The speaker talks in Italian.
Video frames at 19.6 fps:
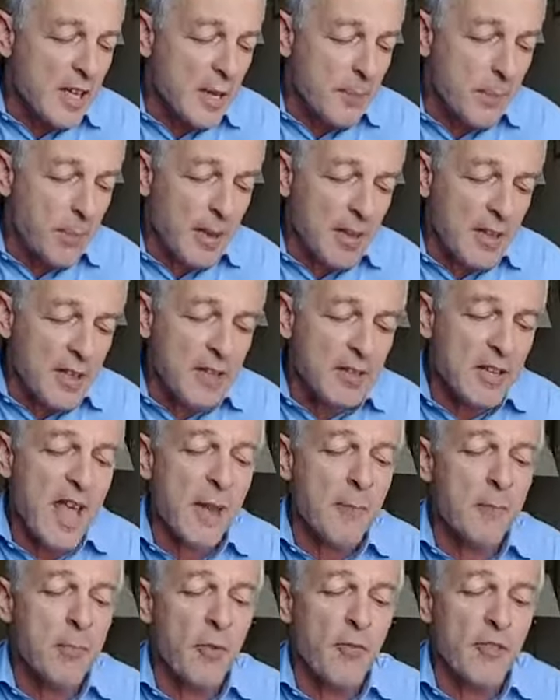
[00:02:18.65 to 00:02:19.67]
che per
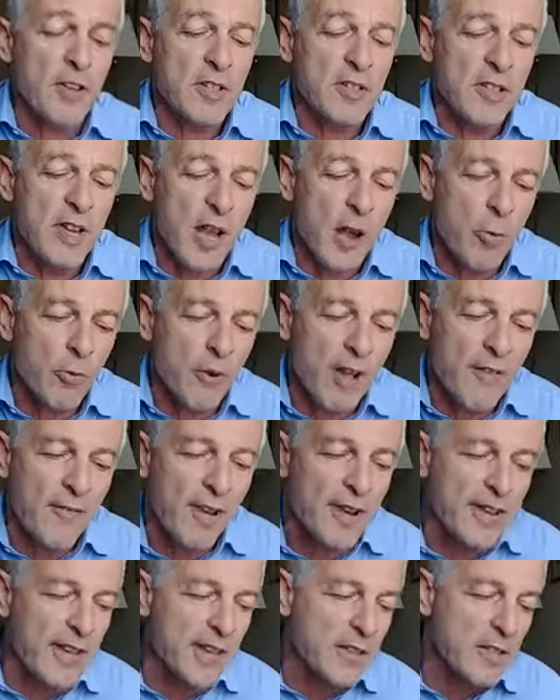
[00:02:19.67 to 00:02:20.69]
esempio vi sia una
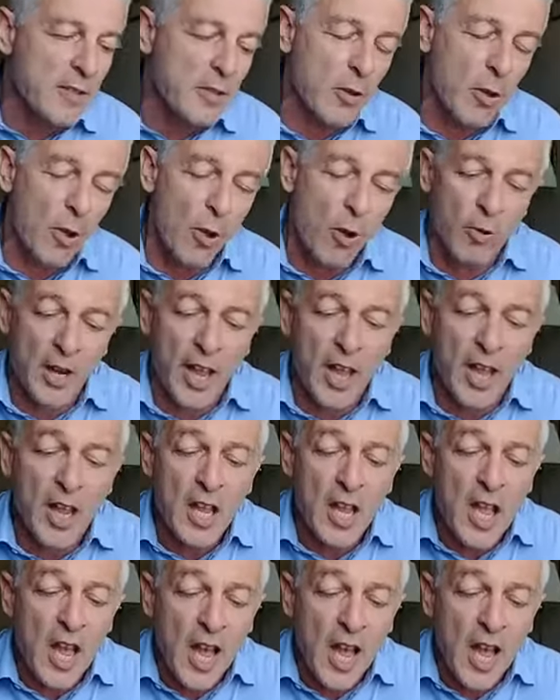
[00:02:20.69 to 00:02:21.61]
variazione